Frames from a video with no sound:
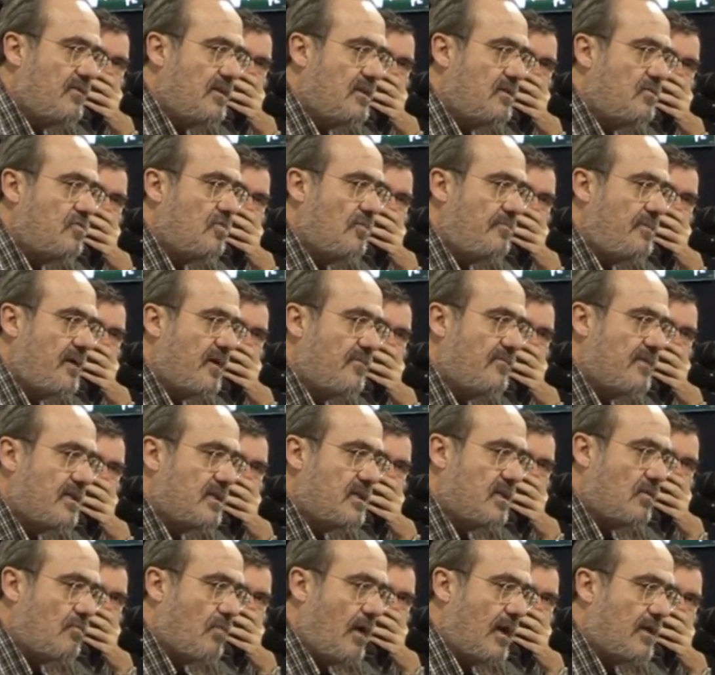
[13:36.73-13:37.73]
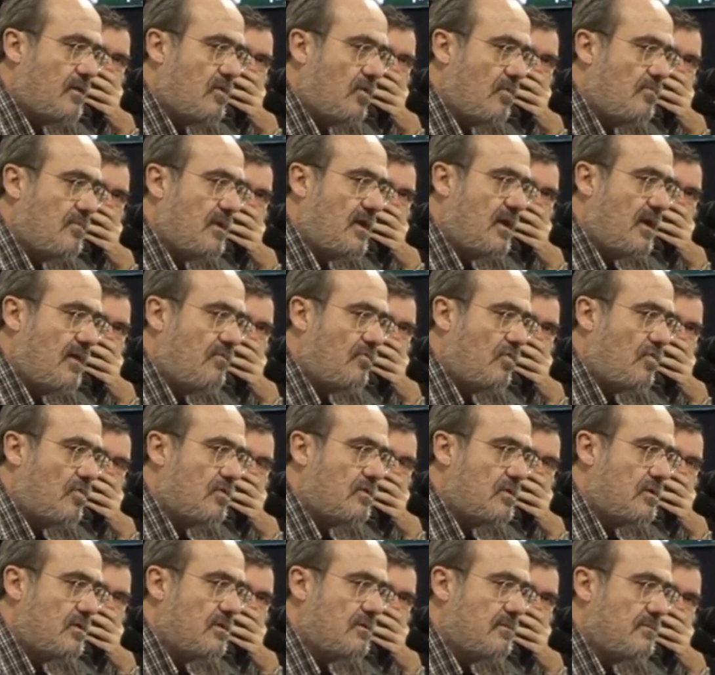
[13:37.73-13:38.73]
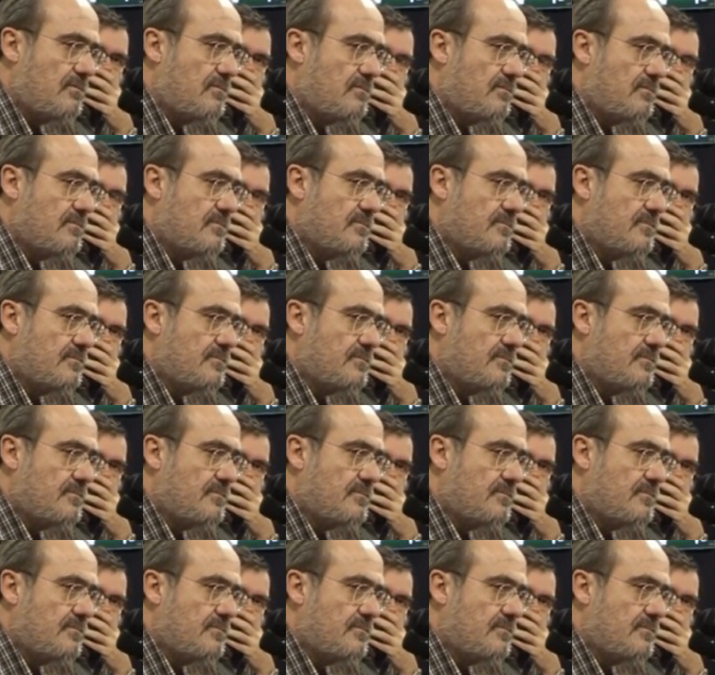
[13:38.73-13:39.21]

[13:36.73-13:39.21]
vinto per 24.000 voti.